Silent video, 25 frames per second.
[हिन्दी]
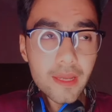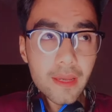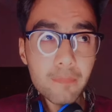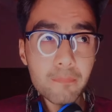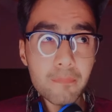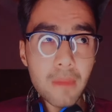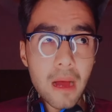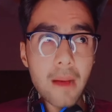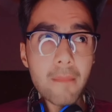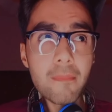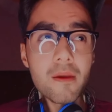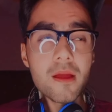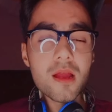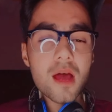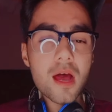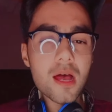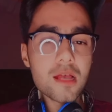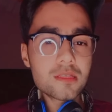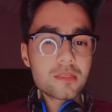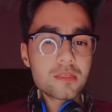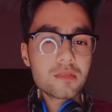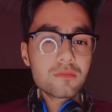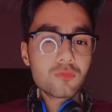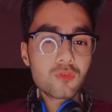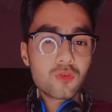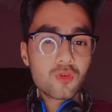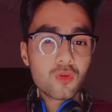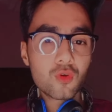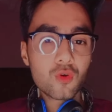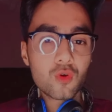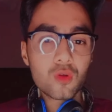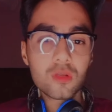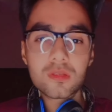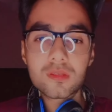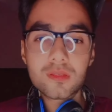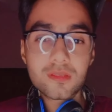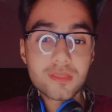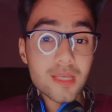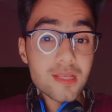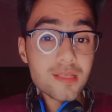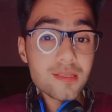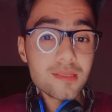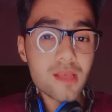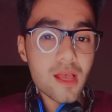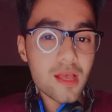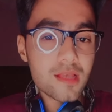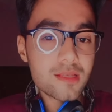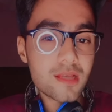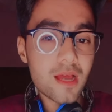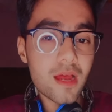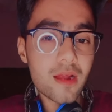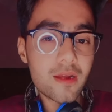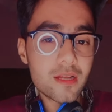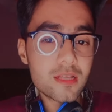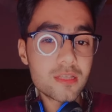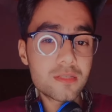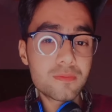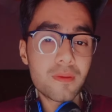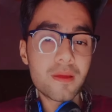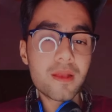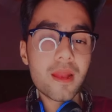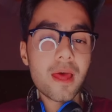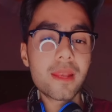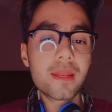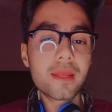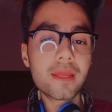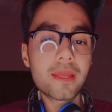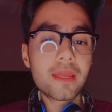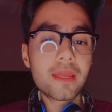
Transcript: कि बाबर आजम को 10,000 रन्स बनाने